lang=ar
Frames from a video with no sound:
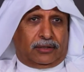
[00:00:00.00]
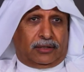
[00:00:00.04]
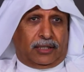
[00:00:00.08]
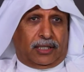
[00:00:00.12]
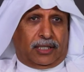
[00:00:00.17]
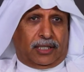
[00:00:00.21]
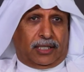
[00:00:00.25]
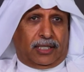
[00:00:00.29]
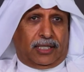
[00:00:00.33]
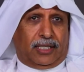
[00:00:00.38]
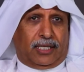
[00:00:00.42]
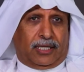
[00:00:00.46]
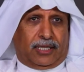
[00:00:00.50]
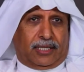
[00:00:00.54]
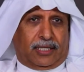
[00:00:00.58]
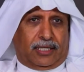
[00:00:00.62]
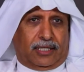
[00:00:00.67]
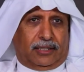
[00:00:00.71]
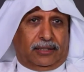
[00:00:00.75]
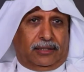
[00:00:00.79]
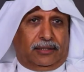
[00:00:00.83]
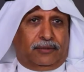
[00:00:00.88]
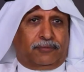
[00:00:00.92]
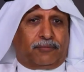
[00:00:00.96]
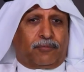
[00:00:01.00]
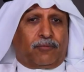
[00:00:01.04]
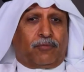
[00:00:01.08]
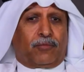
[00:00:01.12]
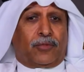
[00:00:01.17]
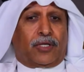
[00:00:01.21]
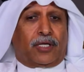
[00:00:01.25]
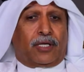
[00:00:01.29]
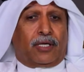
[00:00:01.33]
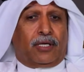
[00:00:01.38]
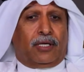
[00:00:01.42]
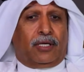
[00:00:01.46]
الخيل الثانية
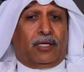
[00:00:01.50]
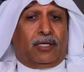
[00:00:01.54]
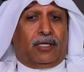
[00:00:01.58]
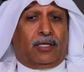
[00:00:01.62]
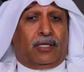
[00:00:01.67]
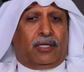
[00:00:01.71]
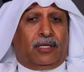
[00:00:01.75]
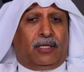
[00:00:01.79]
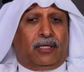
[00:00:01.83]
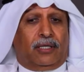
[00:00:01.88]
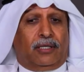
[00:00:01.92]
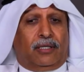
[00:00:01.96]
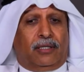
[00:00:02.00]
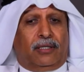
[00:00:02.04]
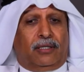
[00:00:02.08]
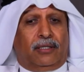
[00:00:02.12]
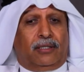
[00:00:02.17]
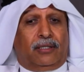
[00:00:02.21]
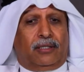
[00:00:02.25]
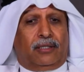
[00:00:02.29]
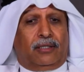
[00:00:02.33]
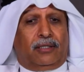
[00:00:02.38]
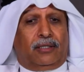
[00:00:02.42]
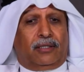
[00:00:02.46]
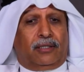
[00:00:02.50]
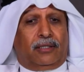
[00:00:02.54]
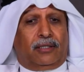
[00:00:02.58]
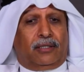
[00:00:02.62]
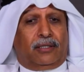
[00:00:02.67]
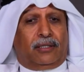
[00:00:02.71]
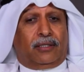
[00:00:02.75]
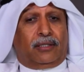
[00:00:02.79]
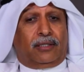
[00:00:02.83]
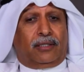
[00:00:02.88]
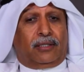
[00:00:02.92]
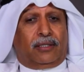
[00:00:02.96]

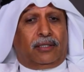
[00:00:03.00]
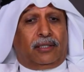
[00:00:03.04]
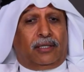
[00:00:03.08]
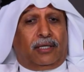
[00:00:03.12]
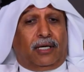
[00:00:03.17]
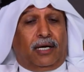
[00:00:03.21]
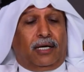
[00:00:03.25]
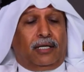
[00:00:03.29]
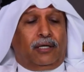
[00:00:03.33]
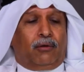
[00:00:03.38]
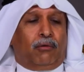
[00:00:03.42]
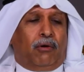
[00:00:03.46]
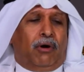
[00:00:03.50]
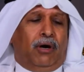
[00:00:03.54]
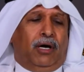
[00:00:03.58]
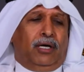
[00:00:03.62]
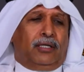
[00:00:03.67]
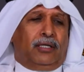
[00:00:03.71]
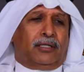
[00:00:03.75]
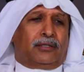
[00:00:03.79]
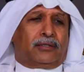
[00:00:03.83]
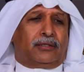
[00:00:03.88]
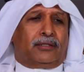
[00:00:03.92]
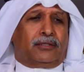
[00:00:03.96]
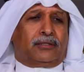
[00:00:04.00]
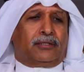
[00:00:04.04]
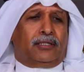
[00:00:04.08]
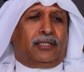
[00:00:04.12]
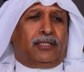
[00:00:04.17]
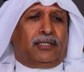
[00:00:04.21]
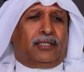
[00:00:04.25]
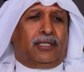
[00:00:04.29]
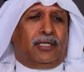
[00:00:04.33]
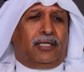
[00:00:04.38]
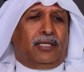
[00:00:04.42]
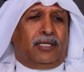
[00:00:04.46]
آه، انا واحد اتجه
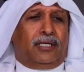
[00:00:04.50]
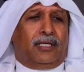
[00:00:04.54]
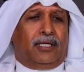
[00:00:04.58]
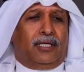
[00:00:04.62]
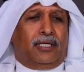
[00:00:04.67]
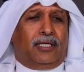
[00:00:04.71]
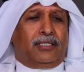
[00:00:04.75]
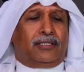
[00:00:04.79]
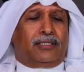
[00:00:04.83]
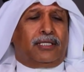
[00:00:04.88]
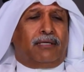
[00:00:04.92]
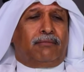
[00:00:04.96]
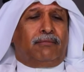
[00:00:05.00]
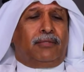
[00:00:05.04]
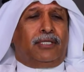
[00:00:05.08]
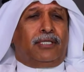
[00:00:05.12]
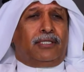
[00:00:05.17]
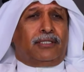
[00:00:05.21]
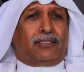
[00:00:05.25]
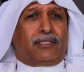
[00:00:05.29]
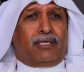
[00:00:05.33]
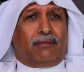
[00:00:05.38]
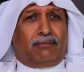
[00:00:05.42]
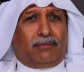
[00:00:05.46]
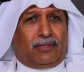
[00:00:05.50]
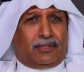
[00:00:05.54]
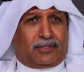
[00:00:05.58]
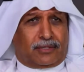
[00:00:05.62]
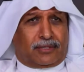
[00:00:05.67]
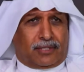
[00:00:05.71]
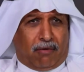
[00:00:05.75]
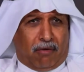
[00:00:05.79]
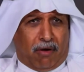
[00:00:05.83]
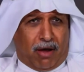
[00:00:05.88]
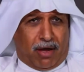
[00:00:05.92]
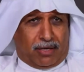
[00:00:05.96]
ان الجميل جميل
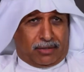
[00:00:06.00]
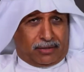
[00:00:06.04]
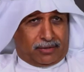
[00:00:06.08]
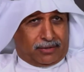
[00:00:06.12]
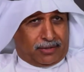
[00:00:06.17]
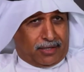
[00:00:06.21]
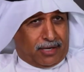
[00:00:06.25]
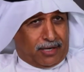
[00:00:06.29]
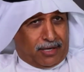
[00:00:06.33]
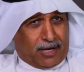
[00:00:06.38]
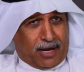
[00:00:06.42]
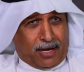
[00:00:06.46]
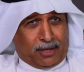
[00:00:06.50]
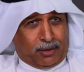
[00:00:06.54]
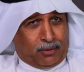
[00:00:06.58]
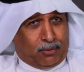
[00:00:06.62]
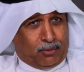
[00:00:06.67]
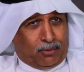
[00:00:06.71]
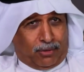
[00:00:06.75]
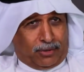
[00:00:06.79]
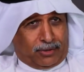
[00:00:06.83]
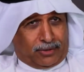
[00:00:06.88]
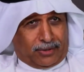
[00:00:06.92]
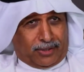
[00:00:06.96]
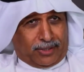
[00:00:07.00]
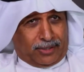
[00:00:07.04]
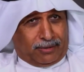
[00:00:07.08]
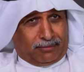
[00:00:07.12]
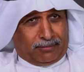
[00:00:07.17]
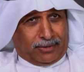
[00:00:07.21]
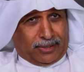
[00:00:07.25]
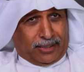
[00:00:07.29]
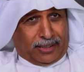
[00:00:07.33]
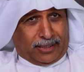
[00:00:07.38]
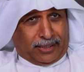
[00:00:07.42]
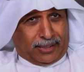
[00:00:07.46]
سواء كان اي نوع كان
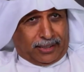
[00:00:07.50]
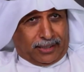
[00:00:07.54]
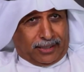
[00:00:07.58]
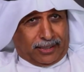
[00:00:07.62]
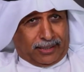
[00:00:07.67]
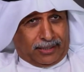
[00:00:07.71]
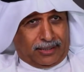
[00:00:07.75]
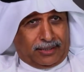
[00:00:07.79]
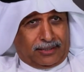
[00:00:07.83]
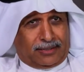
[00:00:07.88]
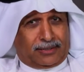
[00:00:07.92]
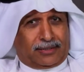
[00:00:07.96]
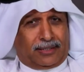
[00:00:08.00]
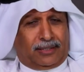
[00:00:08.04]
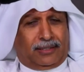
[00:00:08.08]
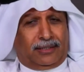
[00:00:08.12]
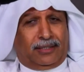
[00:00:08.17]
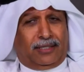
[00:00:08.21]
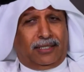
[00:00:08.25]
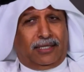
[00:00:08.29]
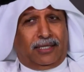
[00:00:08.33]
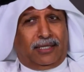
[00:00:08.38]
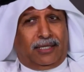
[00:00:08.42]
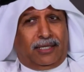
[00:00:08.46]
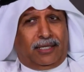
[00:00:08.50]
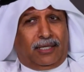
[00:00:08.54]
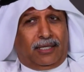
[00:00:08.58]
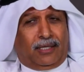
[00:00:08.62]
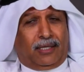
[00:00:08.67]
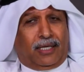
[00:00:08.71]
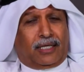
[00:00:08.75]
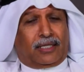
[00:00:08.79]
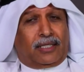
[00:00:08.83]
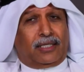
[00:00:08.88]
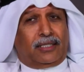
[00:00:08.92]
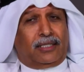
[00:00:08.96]
من الخيل هذا الشيء
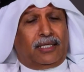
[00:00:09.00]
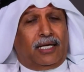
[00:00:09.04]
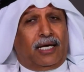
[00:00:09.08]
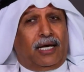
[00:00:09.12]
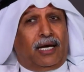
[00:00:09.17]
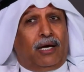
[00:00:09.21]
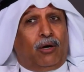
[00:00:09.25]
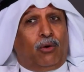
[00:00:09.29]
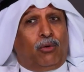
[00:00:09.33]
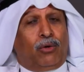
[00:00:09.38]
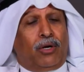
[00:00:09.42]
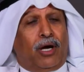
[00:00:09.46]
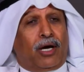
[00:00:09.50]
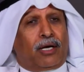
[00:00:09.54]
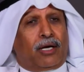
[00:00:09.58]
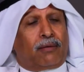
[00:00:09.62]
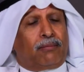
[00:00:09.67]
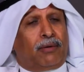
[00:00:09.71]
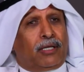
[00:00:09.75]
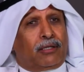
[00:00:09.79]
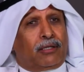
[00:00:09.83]
لكن هناك بعض